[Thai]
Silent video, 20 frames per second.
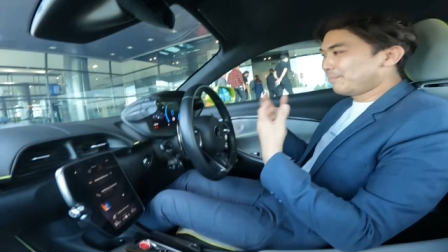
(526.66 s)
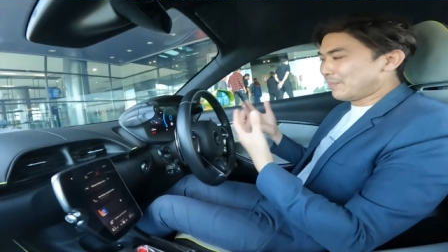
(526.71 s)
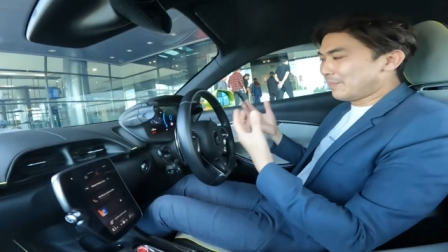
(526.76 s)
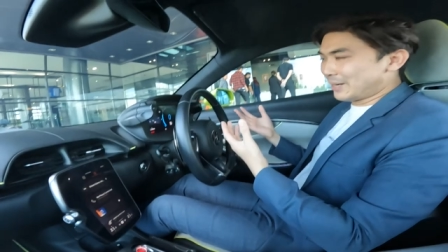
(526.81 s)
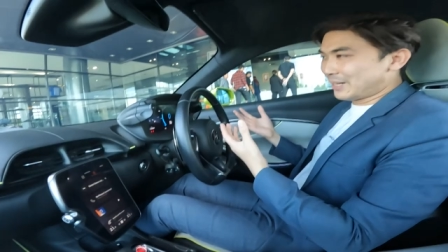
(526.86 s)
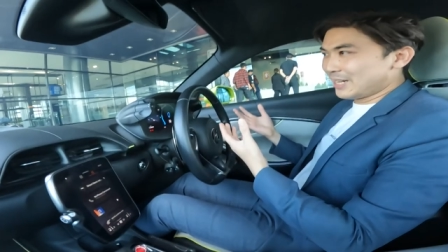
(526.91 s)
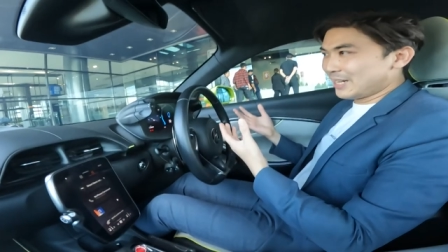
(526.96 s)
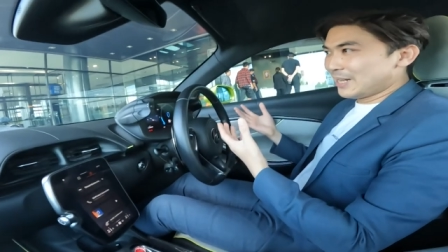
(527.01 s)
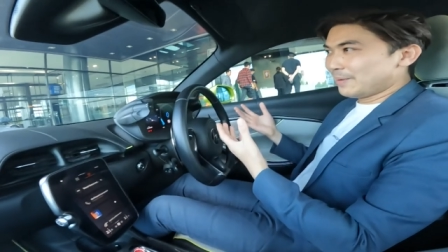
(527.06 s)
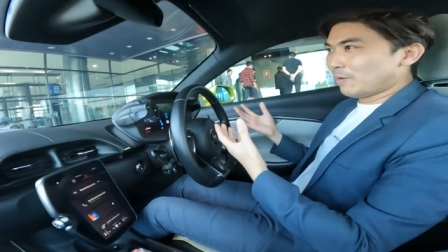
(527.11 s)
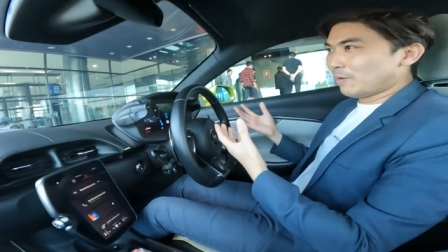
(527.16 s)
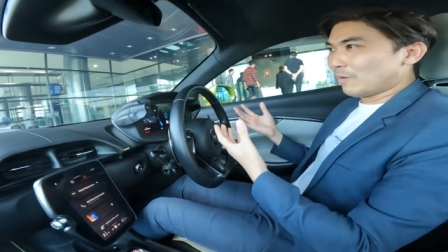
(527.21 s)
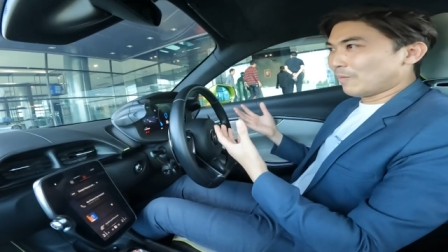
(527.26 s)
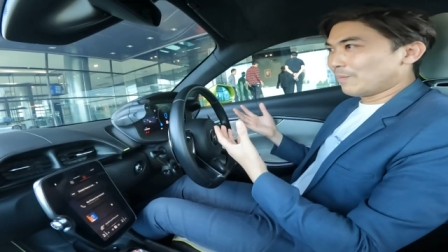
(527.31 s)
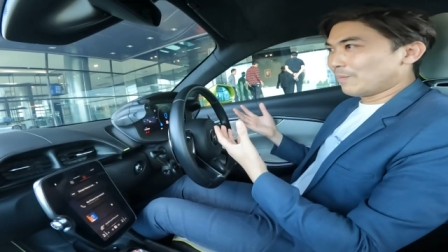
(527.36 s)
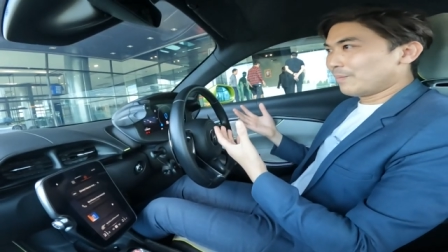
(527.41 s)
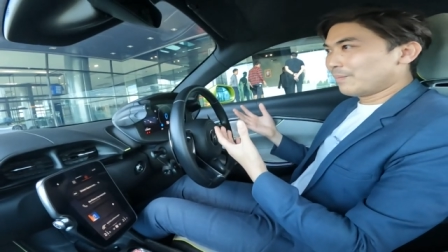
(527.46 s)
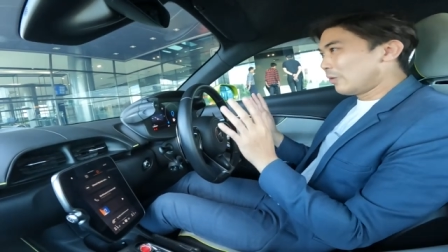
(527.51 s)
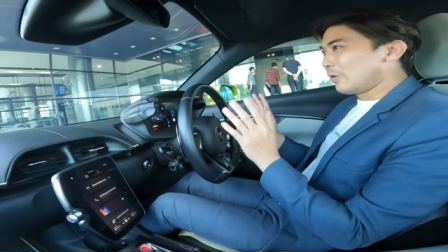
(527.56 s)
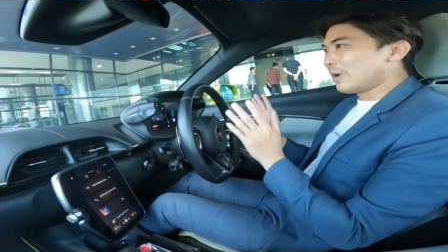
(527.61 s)
เหมือนที่ผม
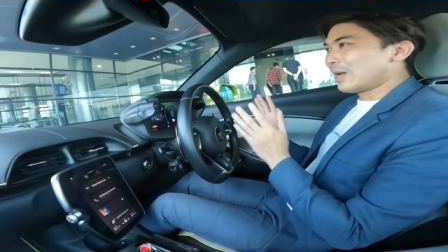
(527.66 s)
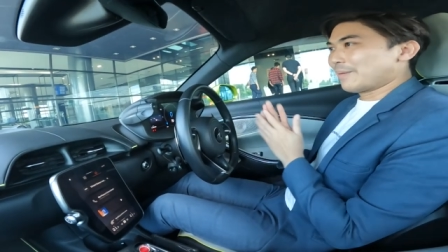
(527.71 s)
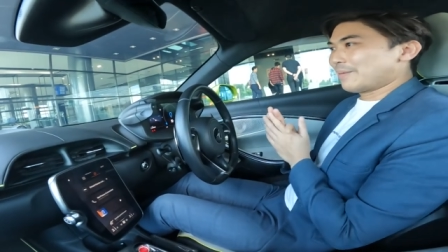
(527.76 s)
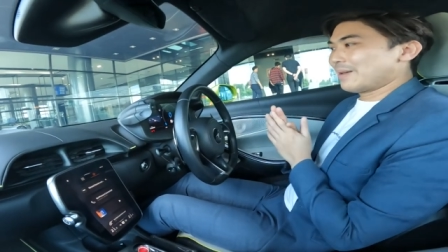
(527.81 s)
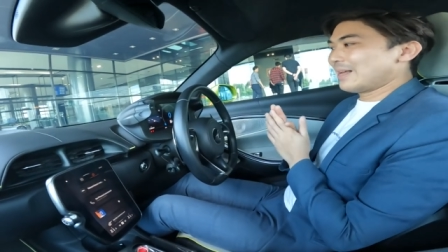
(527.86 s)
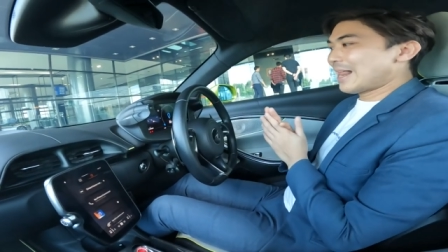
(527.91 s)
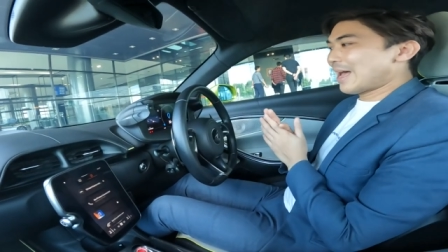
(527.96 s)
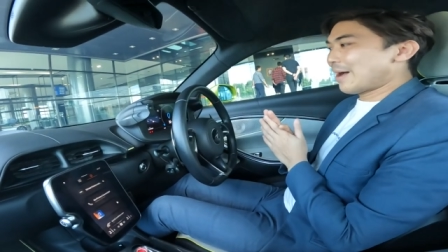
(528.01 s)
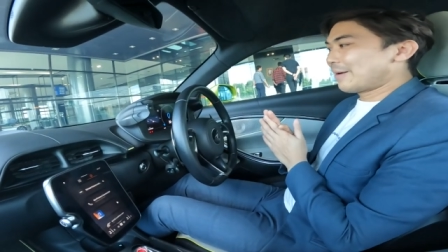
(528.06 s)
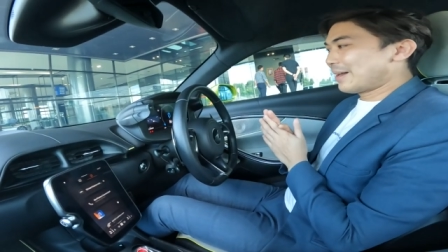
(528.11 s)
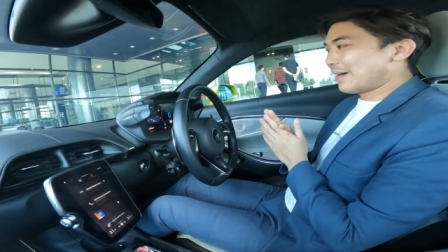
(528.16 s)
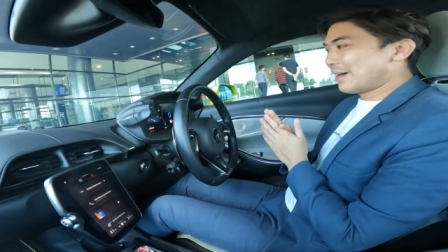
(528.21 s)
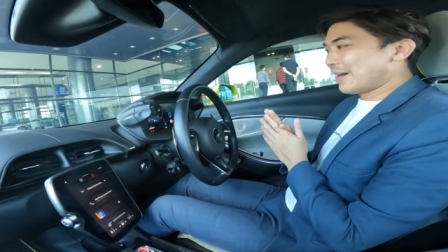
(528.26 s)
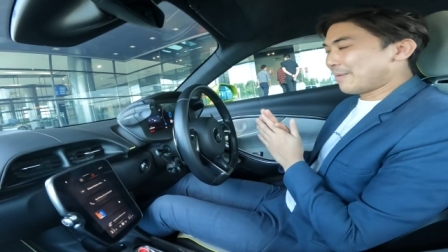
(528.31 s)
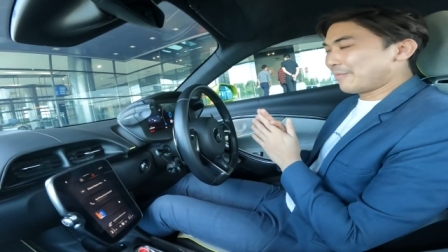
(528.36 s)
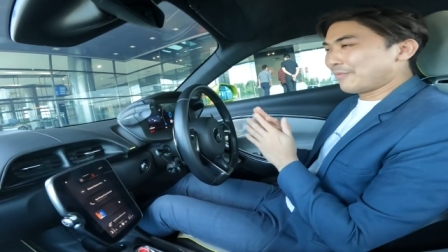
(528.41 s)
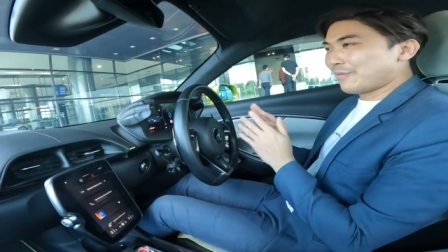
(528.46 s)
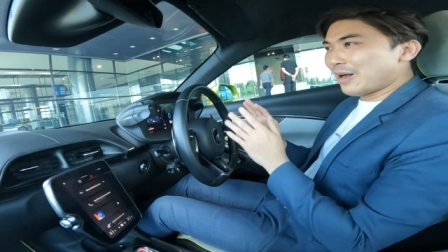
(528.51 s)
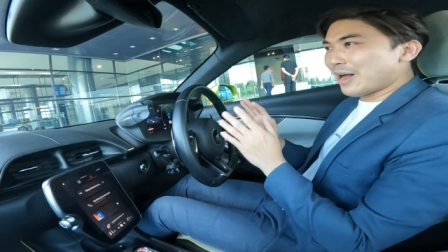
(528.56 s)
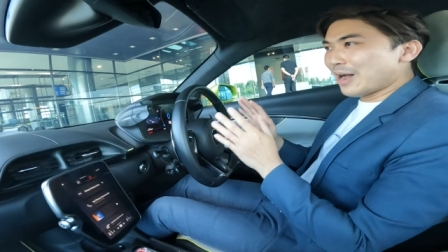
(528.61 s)
คุยกับพี่แล้วนะค
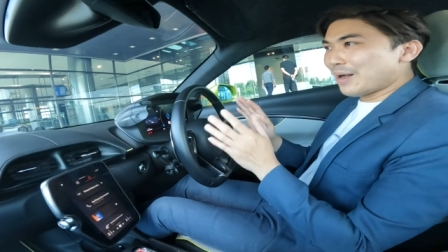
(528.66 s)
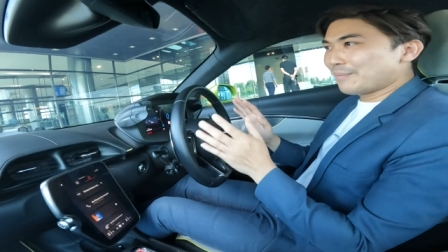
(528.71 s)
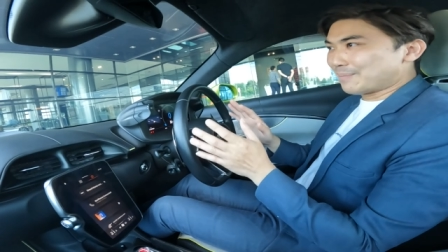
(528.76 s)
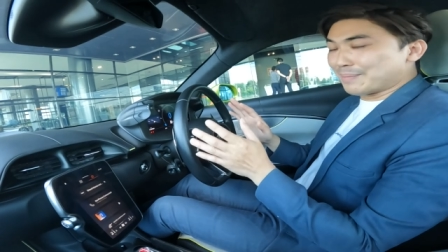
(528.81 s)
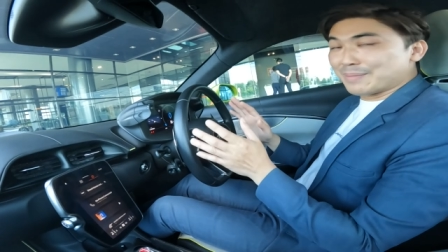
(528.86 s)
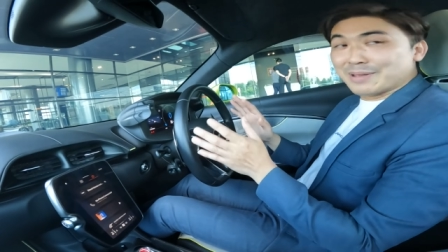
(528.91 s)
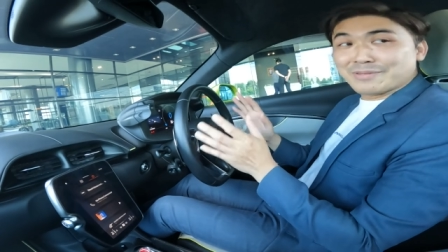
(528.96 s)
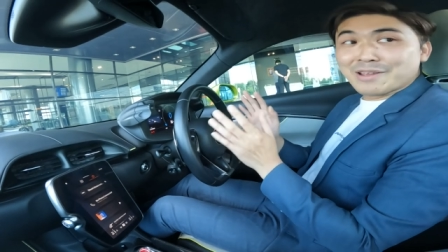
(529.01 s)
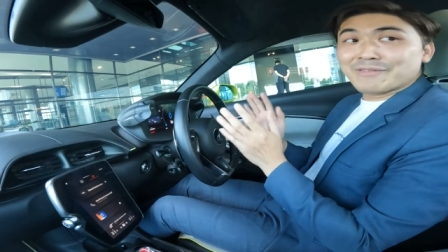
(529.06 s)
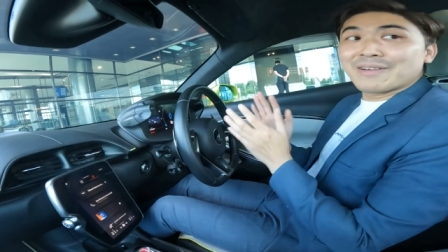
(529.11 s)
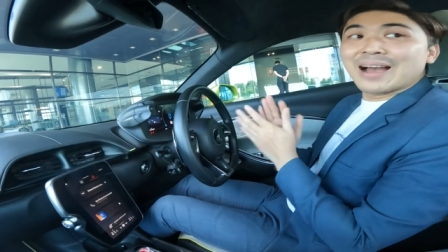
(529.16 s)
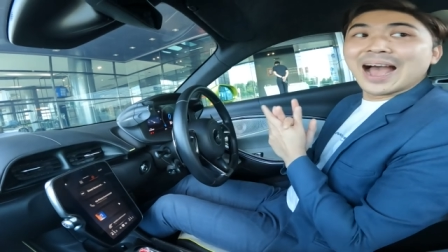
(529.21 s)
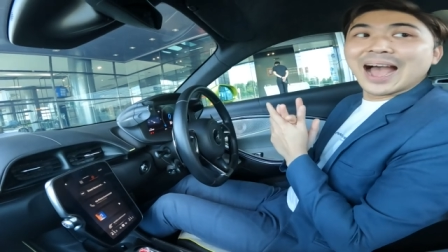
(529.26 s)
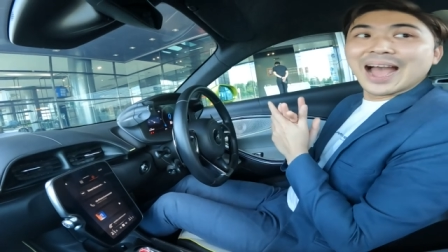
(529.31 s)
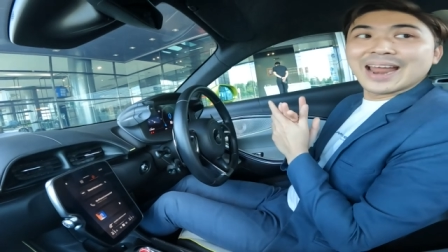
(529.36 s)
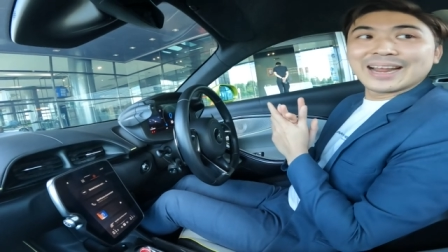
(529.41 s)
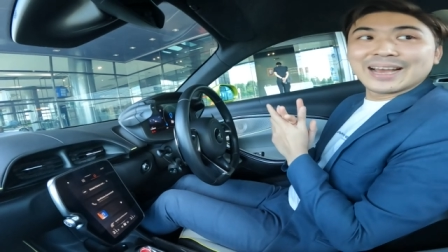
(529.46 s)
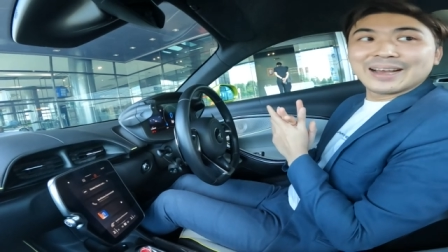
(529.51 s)
รับ ว่ามันมีไฟฟ้า